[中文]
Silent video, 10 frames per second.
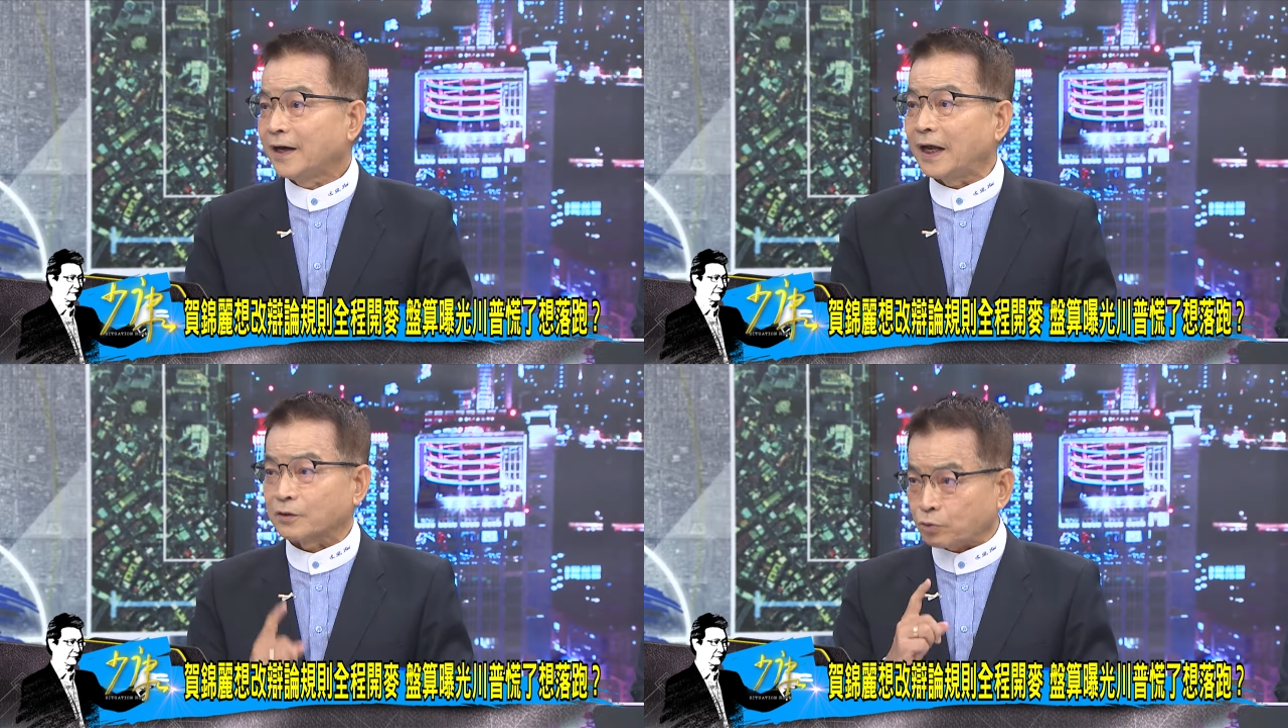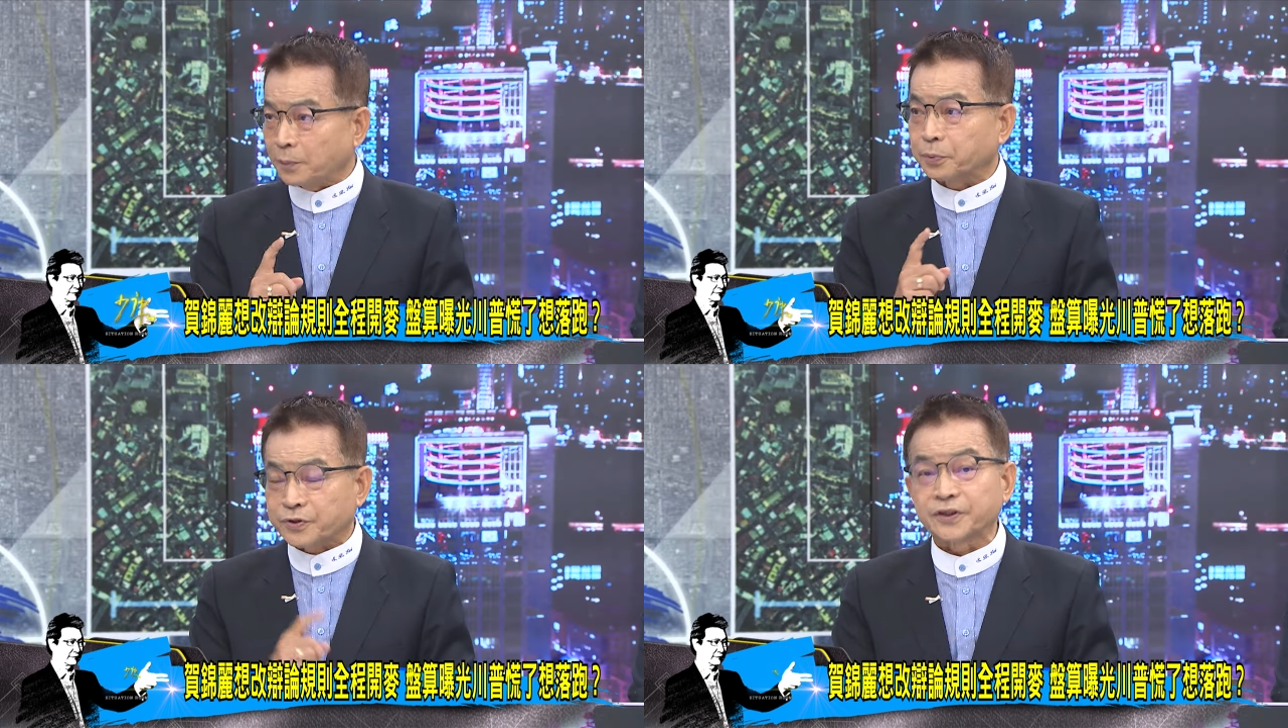让
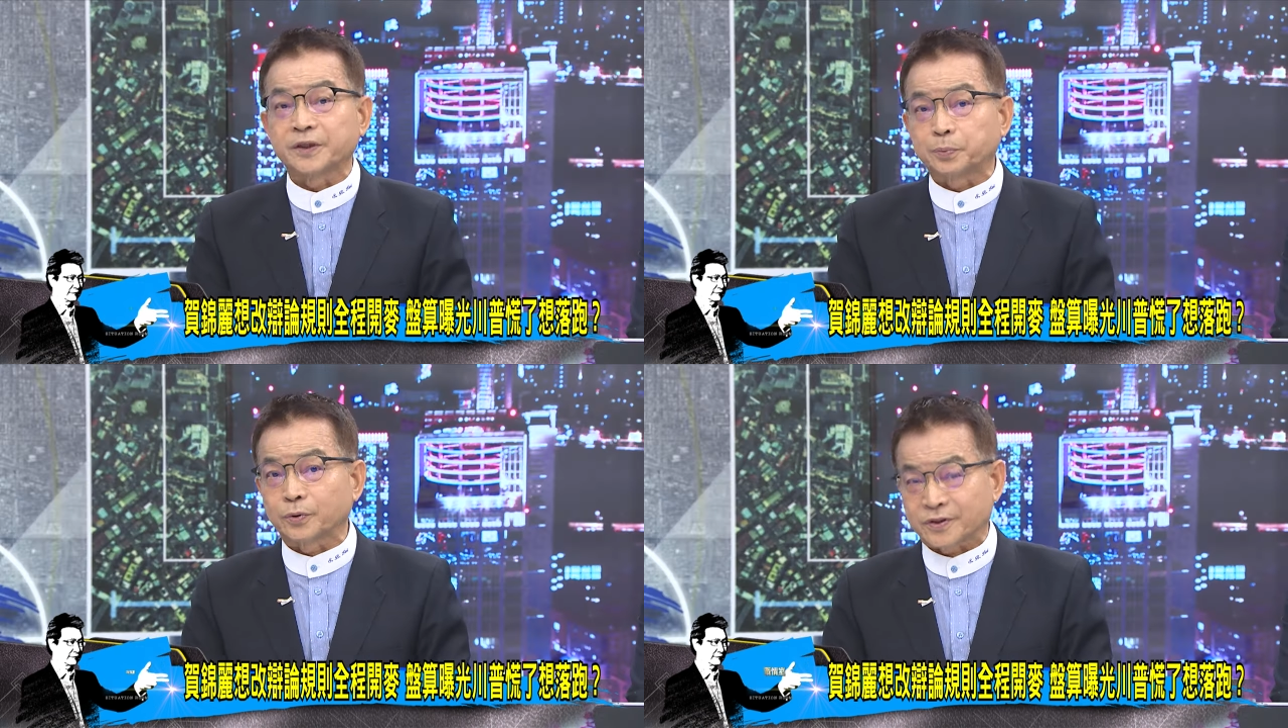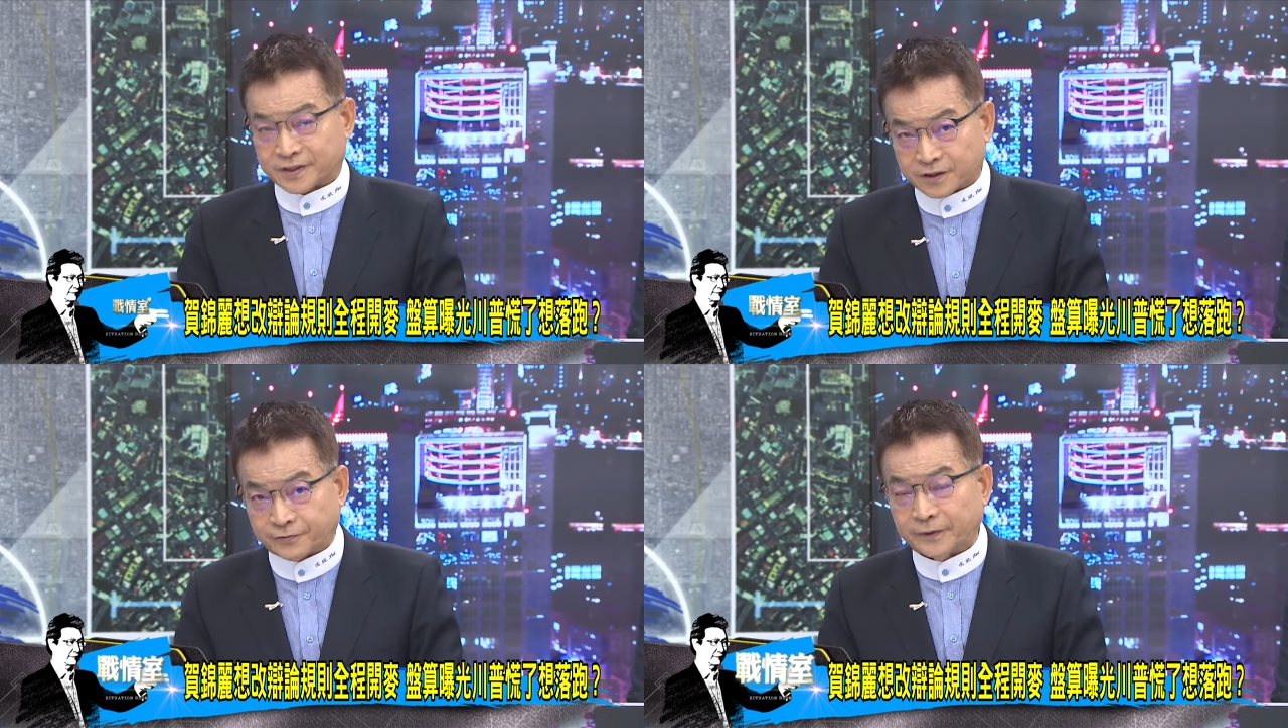川普进一步的
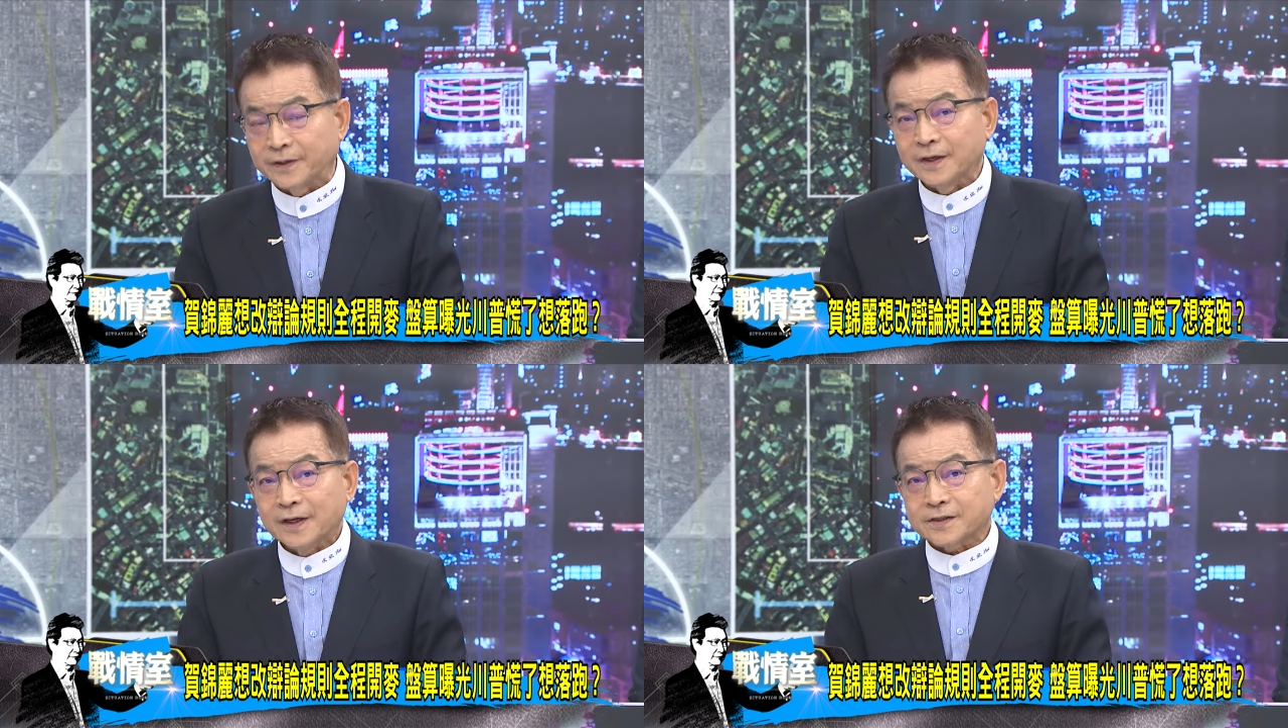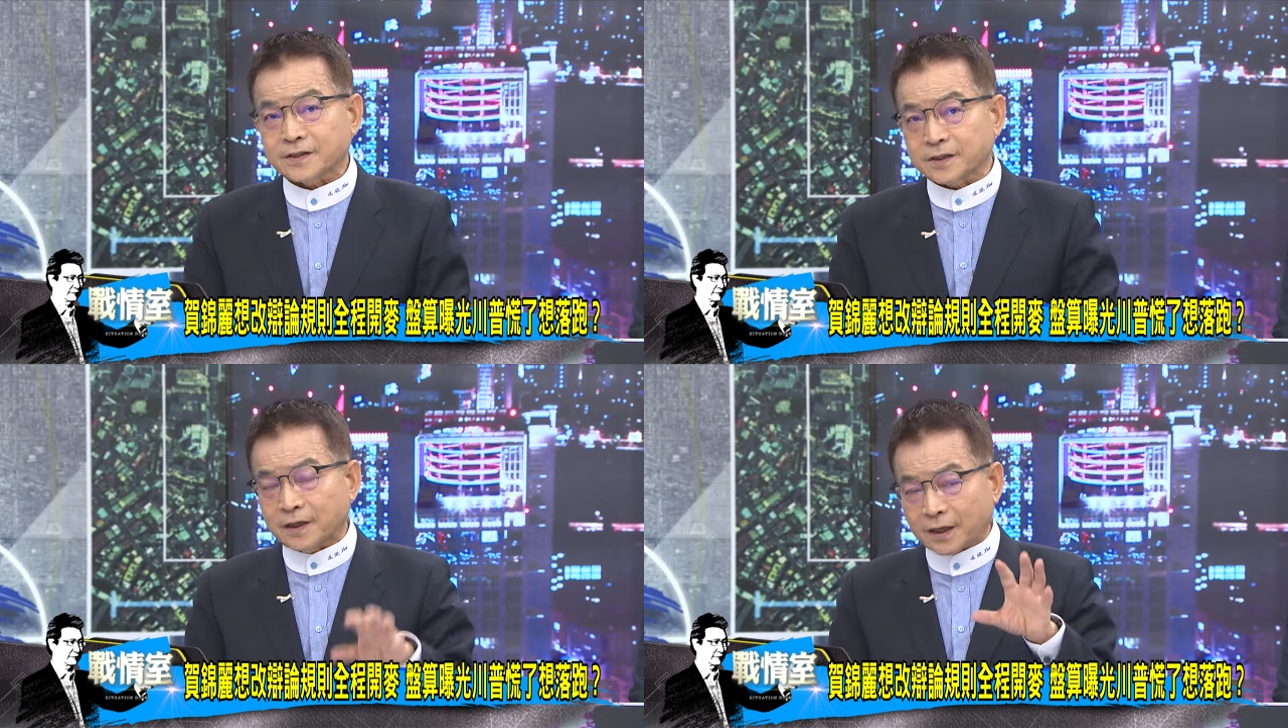失分，
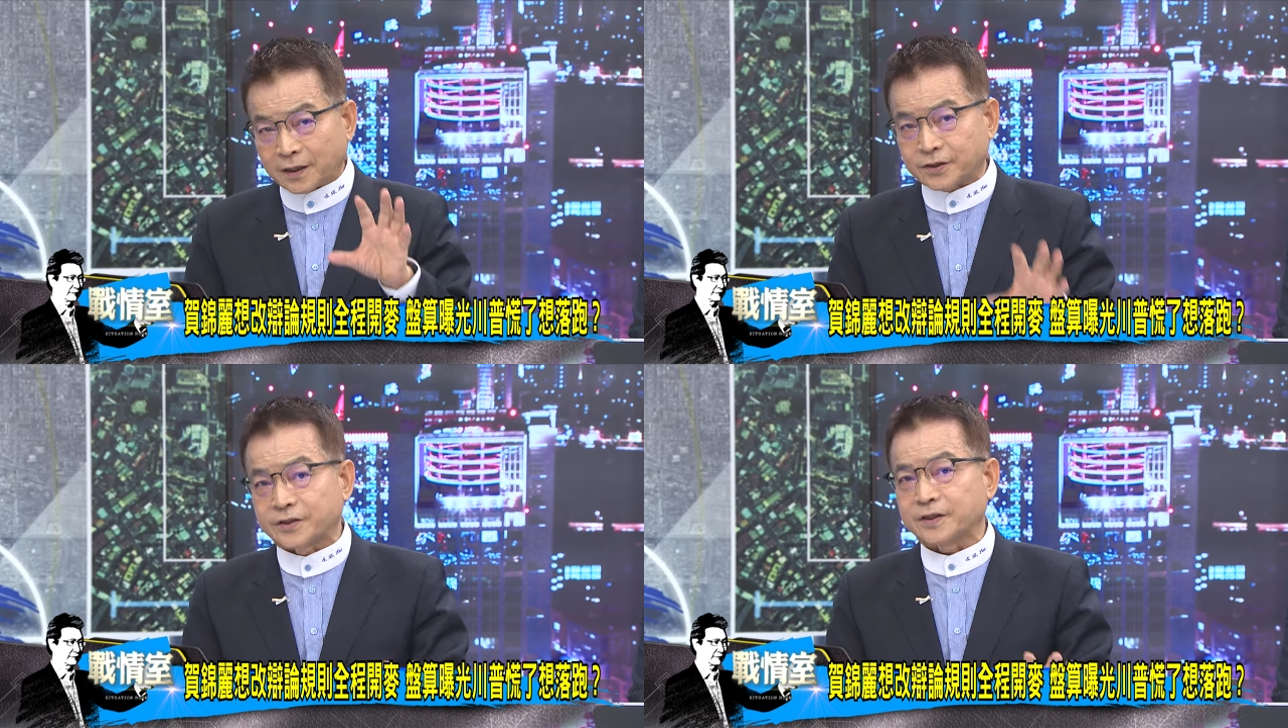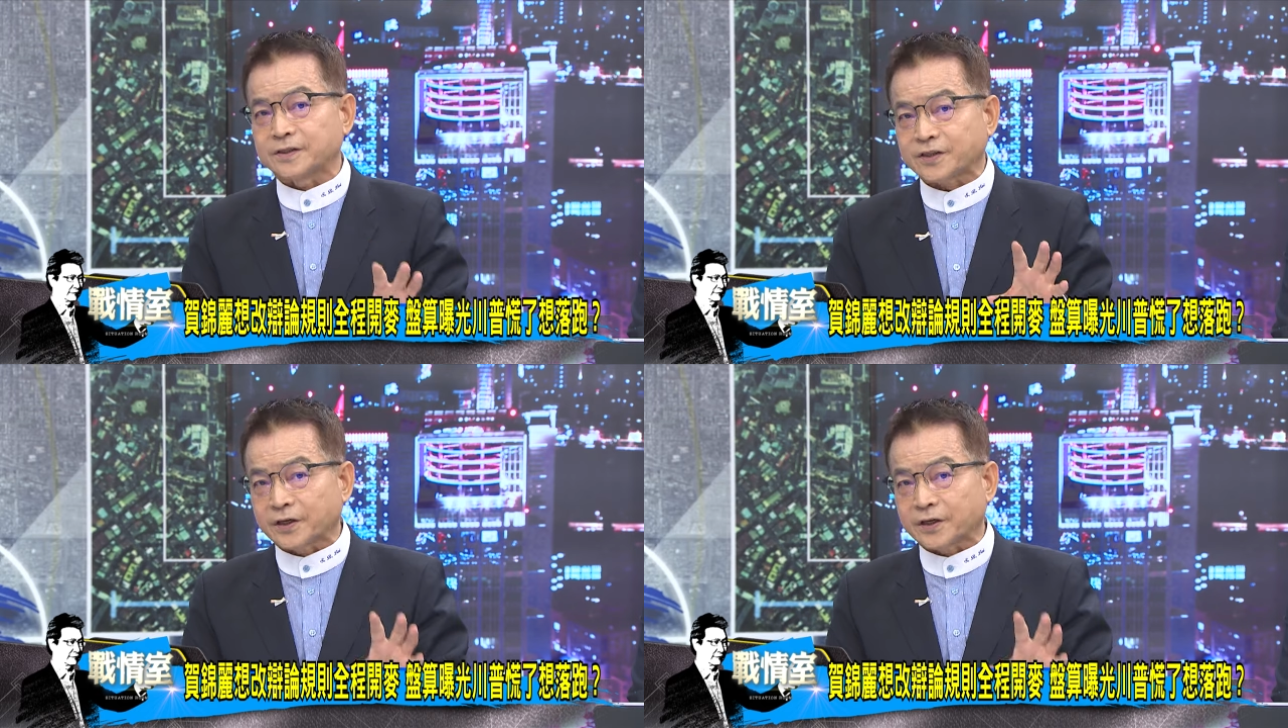这是贺锦丽